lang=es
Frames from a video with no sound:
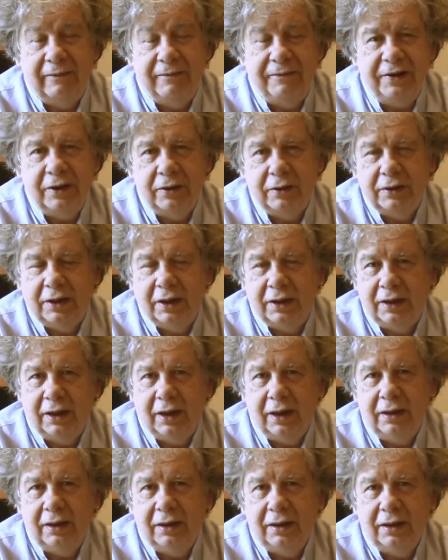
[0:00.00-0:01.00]
vino en
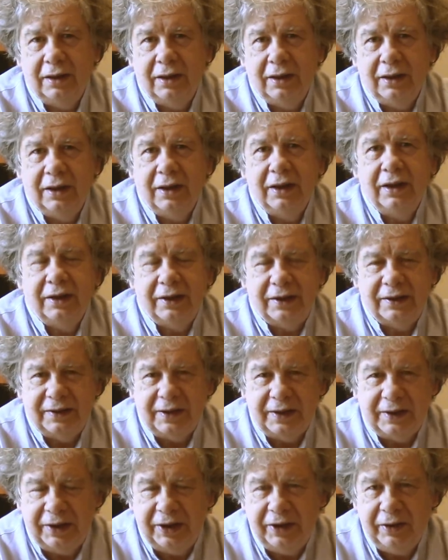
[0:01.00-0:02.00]
general, que se
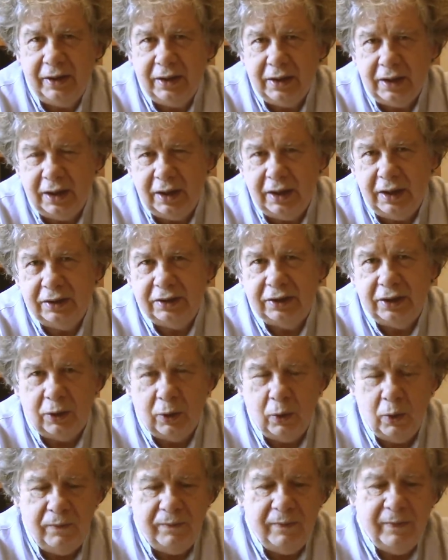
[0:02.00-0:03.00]
inscriban en este
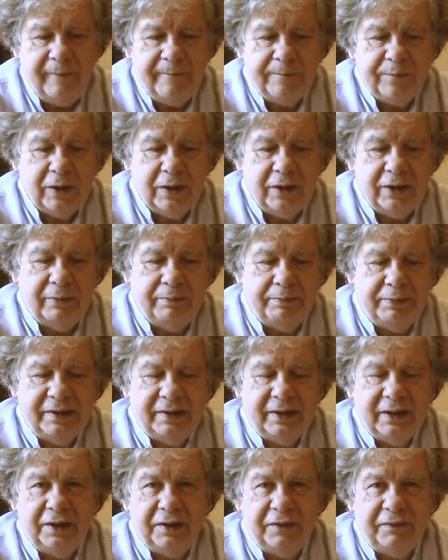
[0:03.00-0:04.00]
club y
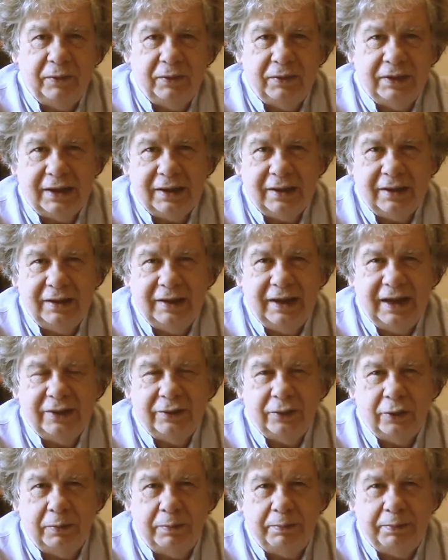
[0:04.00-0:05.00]
empiecen a disfrutar de la
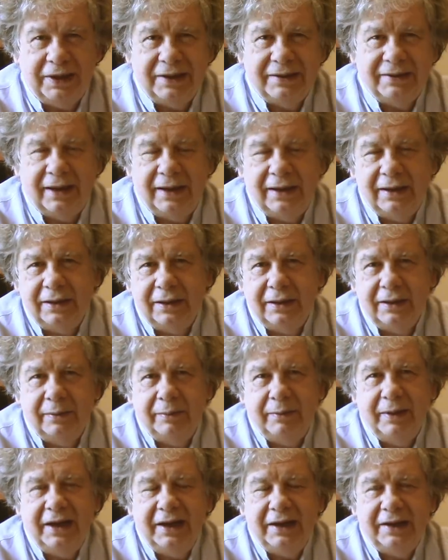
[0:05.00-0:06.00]
sorpresa
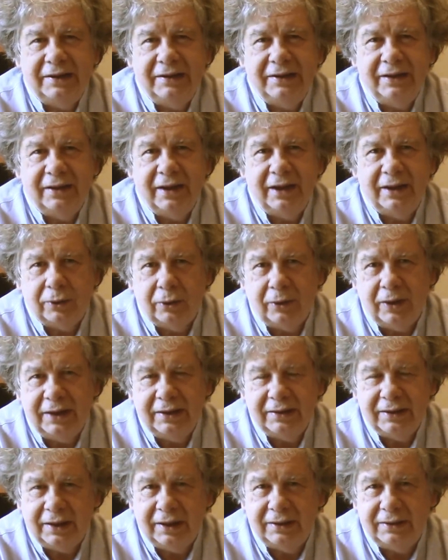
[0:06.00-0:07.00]
más exquisita de todas,
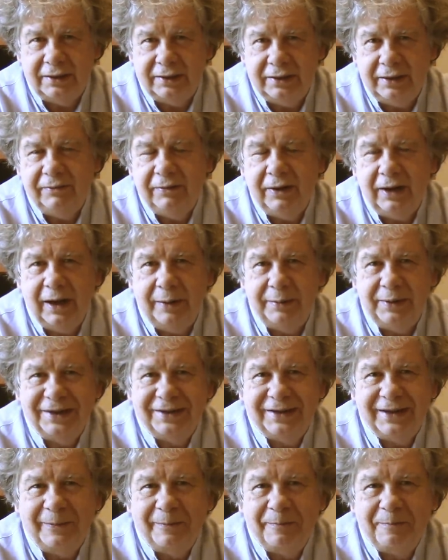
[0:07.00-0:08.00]
esa que se sirve en la
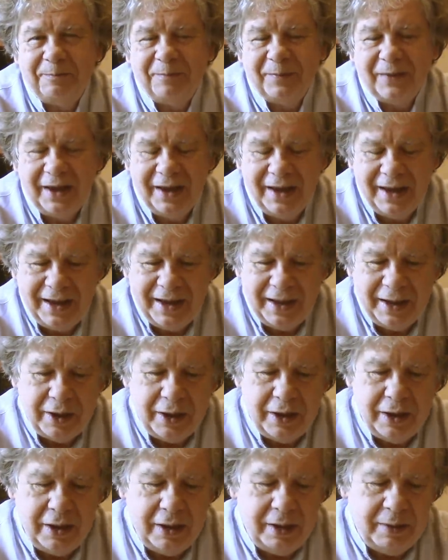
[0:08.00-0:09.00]
mesa.
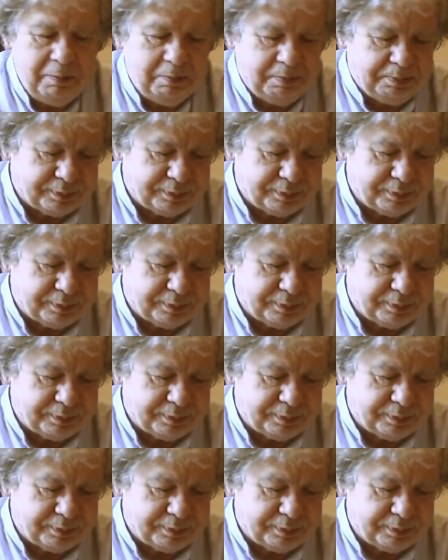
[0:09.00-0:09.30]
Y